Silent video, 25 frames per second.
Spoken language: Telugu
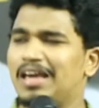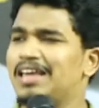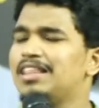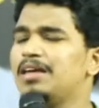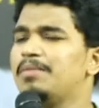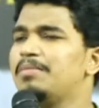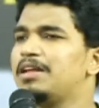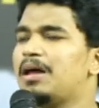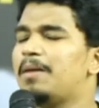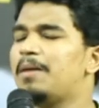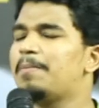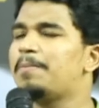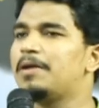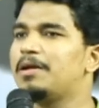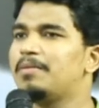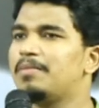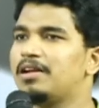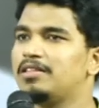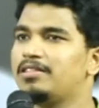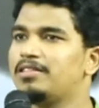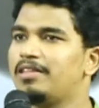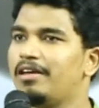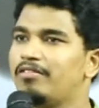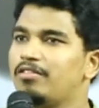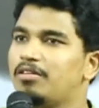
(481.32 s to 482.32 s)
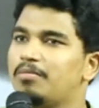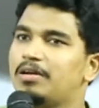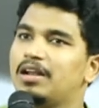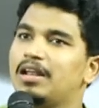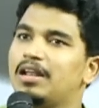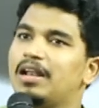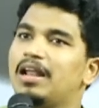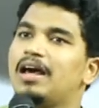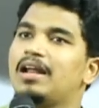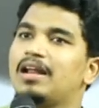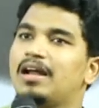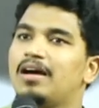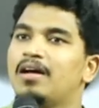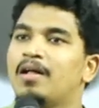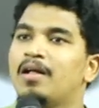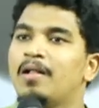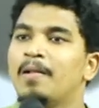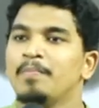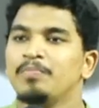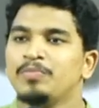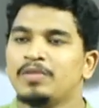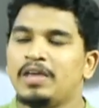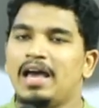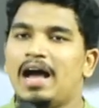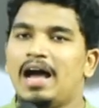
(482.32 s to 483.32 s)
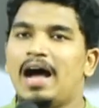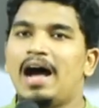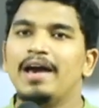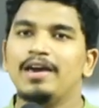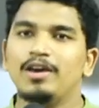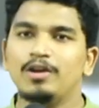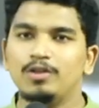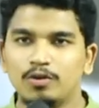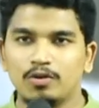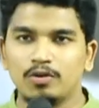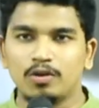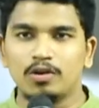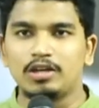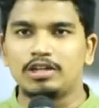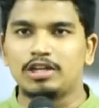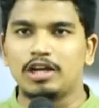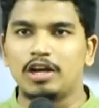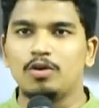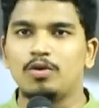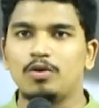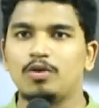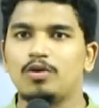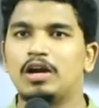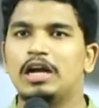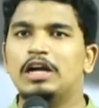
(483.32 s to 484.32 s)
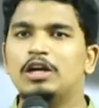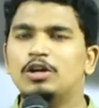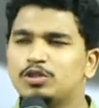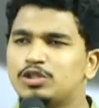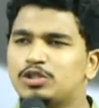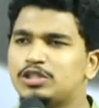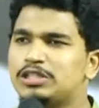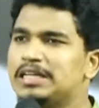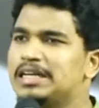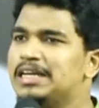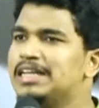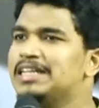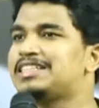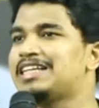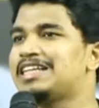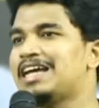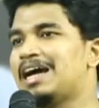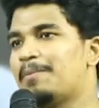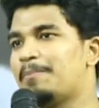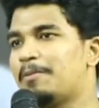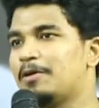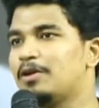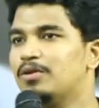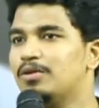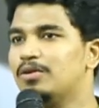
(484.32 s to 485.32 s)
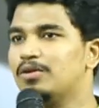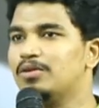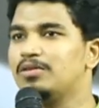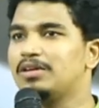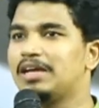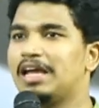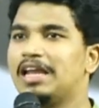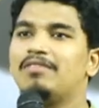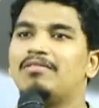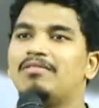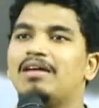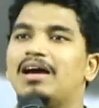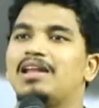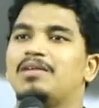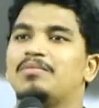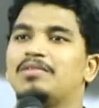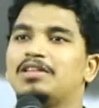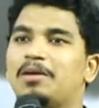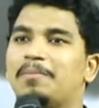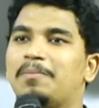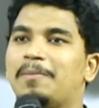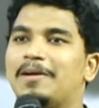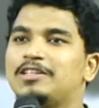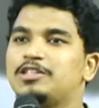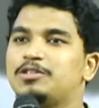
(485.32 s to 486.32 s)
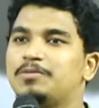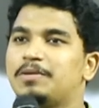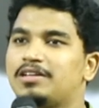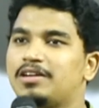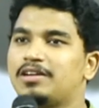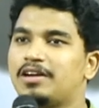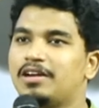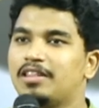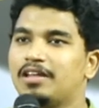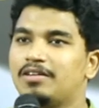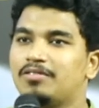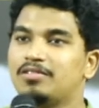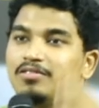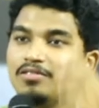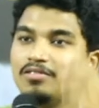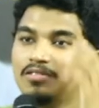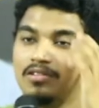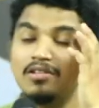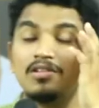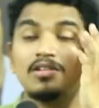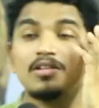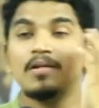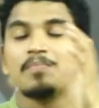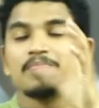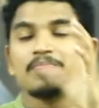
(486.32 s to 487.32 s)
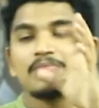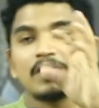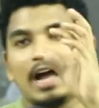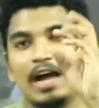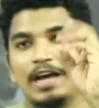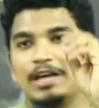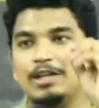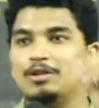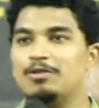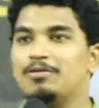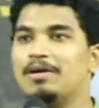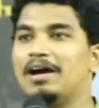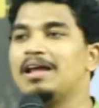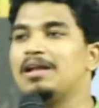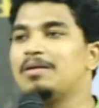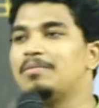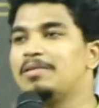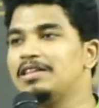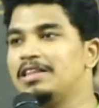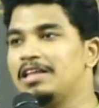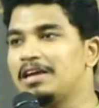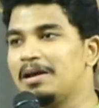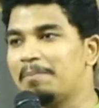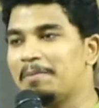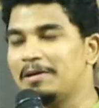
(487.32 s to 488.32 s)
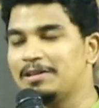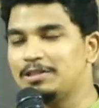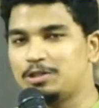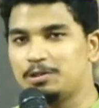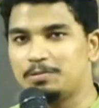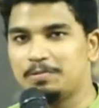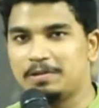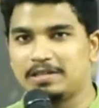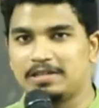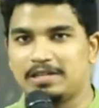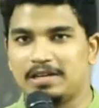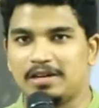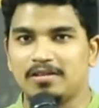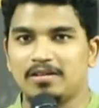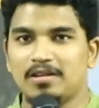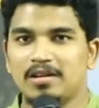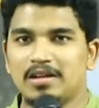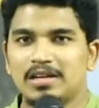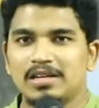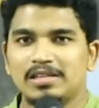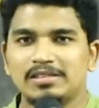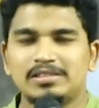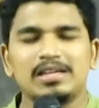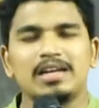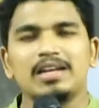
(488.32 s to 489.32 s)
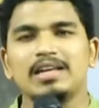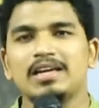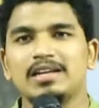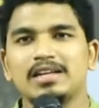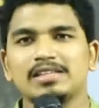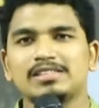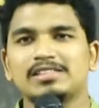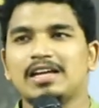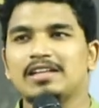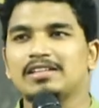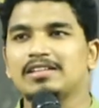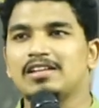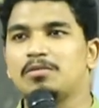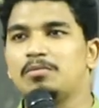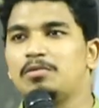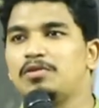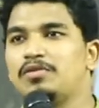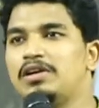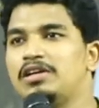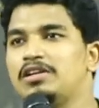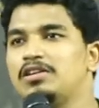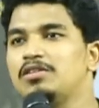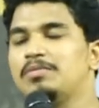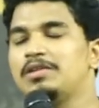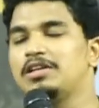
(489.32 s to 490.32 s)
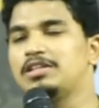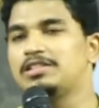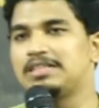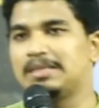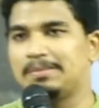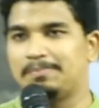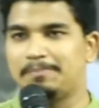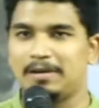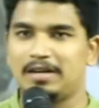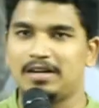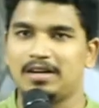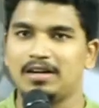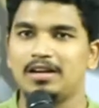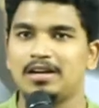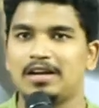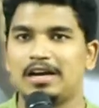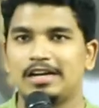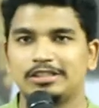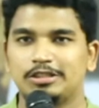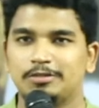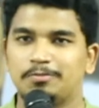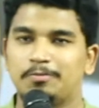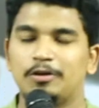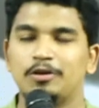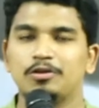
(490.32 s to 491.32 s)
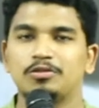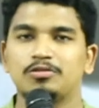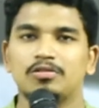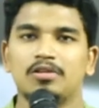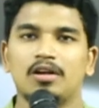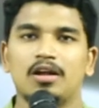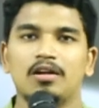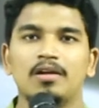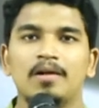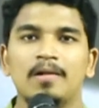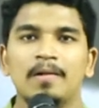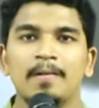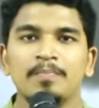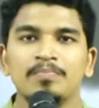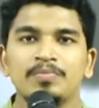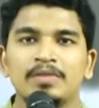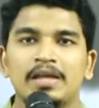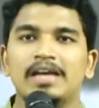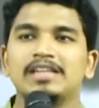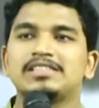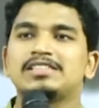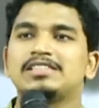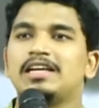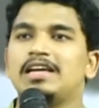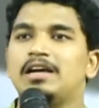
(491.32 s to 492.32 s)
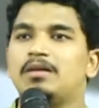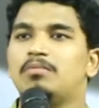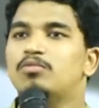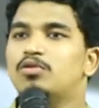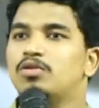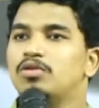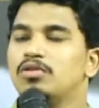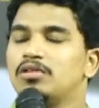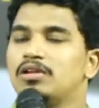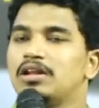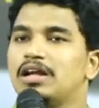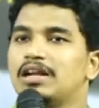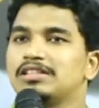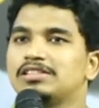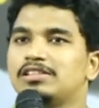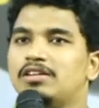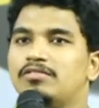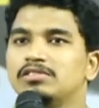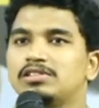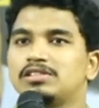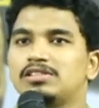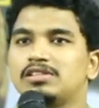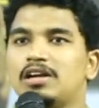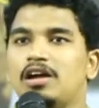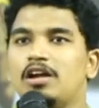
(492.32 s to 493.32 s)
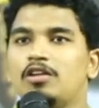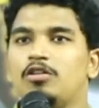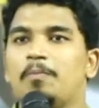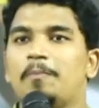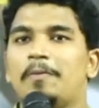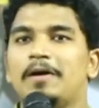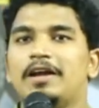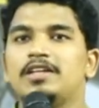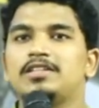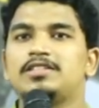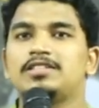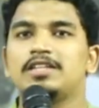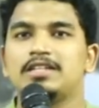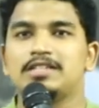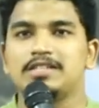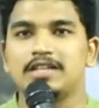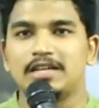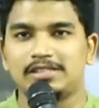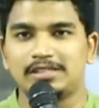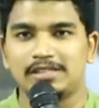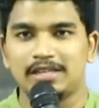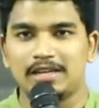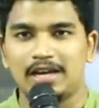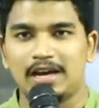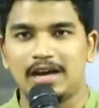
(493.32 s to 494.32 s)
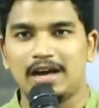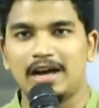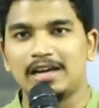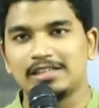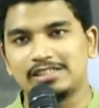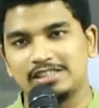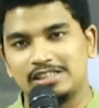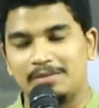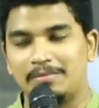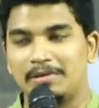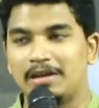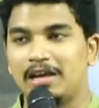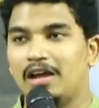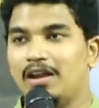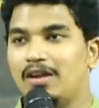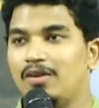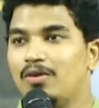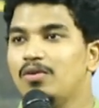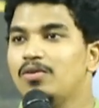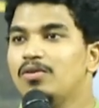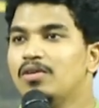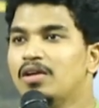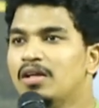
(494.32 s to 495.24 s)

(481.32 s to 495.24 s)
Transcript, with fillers: ఏదేమైనా ప్రియమైన దేవుని బిడ్డలారా ఈ ఐదు రొట్టెలు రెండు చిన్ని చేపలు ఎన్ని వేల మందికి పంచిపెట్టాడు దేవుడు ఐదు వేల మందికి పంచిపెట్టాడు జరిగిన సందర్భం ఏంటో మీకు చెప్పాలని నాశపడుతున్నాను ఏసయ్య మూడున్నర సంవత్సరాలు పరిచయం చేసిన ఆ సమయాల్లో